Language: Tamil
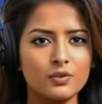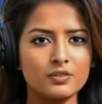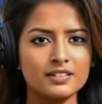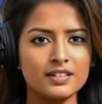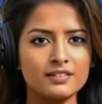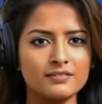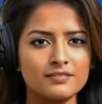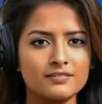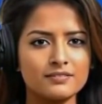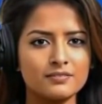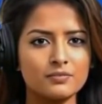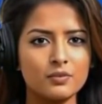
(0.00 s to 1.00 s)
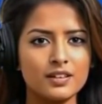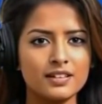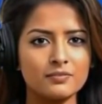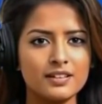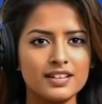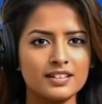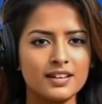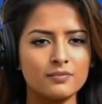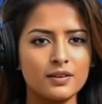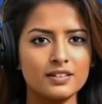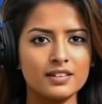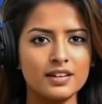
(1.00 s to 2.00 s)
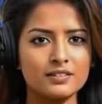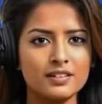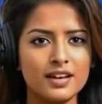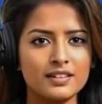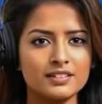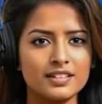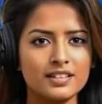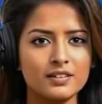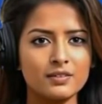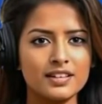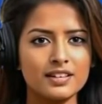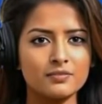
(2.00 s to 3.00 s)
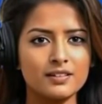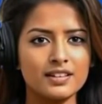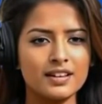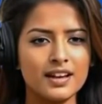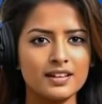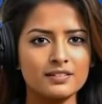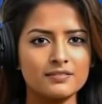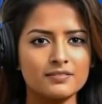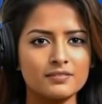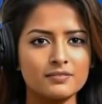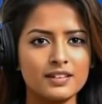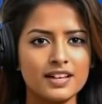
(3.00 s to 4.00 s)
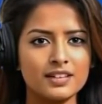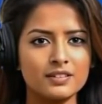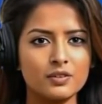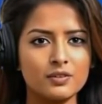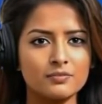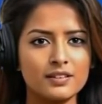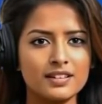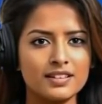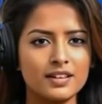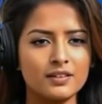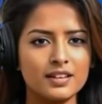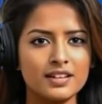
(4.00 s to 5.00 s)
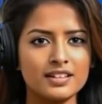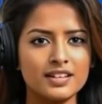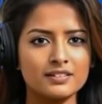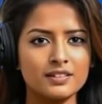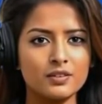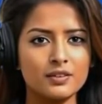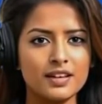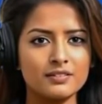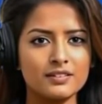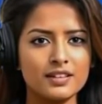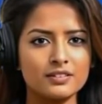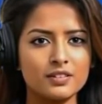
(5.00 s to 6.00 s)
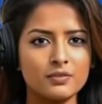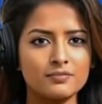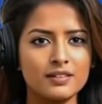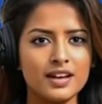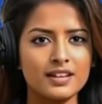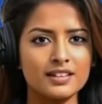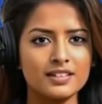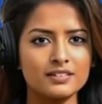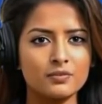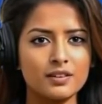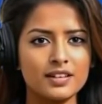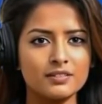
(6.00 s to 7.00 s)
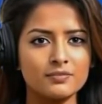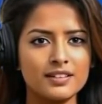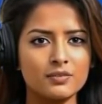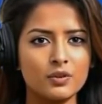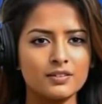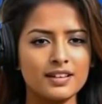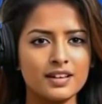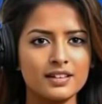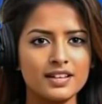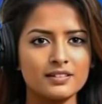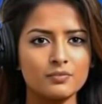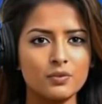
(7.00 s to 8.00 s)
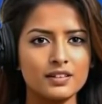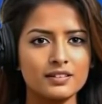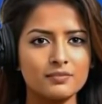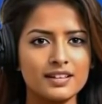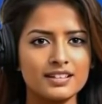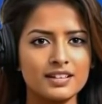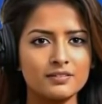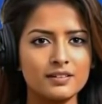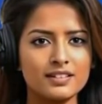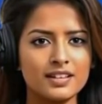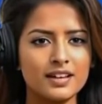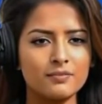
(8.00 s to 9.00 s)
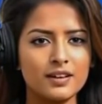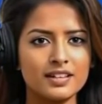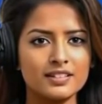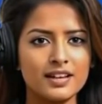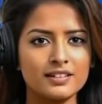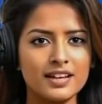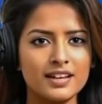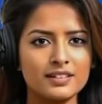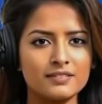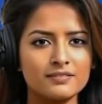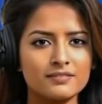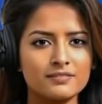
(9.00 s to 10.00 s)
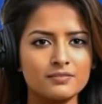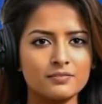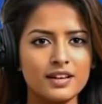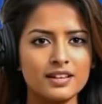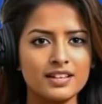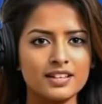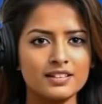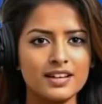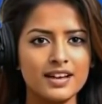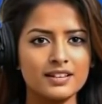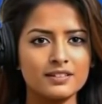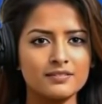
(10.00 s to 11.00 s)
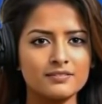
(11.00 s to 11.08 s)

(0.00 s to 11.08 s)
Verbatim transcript: மூன்று ஒலிம்பிக் தீபங்கள் காட்சிக்கு வைக்கப்பட்டன மேக்ரோன் பதிலுக்கு இக்கு வரவிருக்கும் பாரிஸ் ஒலிம்பிக் போட்டிகளின் ஒலிம்பிக் தீபத்தை பரிசாக வழங்கினார்